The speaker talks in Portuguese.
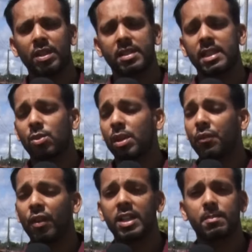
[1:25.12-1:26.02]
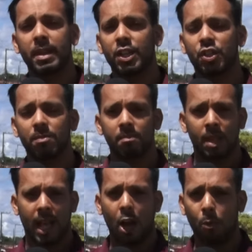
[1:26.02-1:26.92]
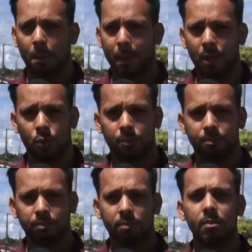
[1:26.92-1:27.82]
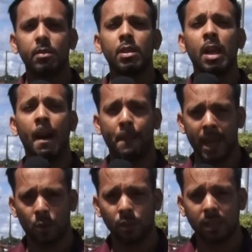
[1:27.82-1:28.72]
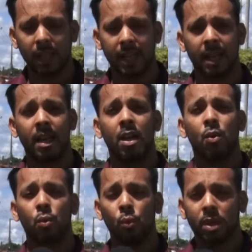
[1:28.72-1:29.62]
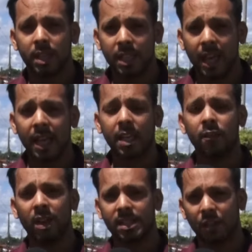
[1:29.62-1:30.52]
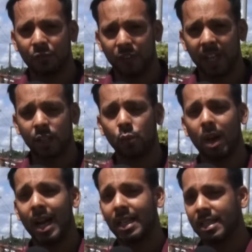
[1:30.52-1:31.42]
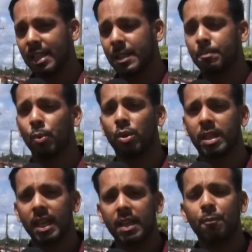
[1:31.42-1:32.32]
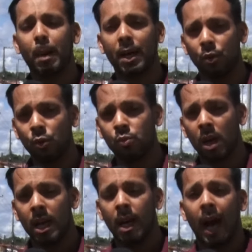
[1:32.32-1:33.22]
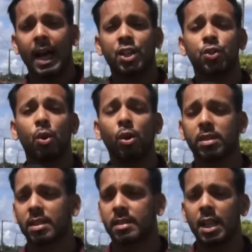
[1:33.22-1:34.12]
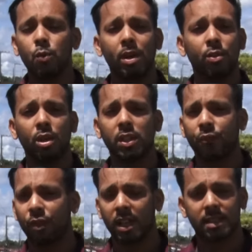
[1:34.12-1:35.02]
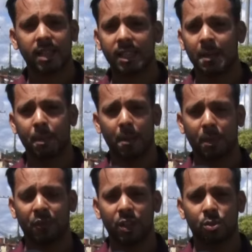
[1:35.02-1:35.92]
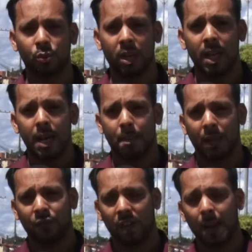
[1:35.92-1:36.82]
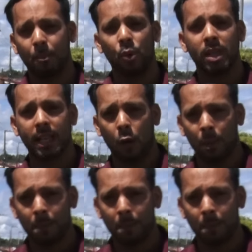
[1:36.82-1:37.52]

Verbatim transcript: Francisco e infelizmente a obra parou. A pergunta é, o que é que vai ser feito aqui, por que que parou as notas, nenhuma nota foi lançada aí pela prefeitura para falar por que, que a obra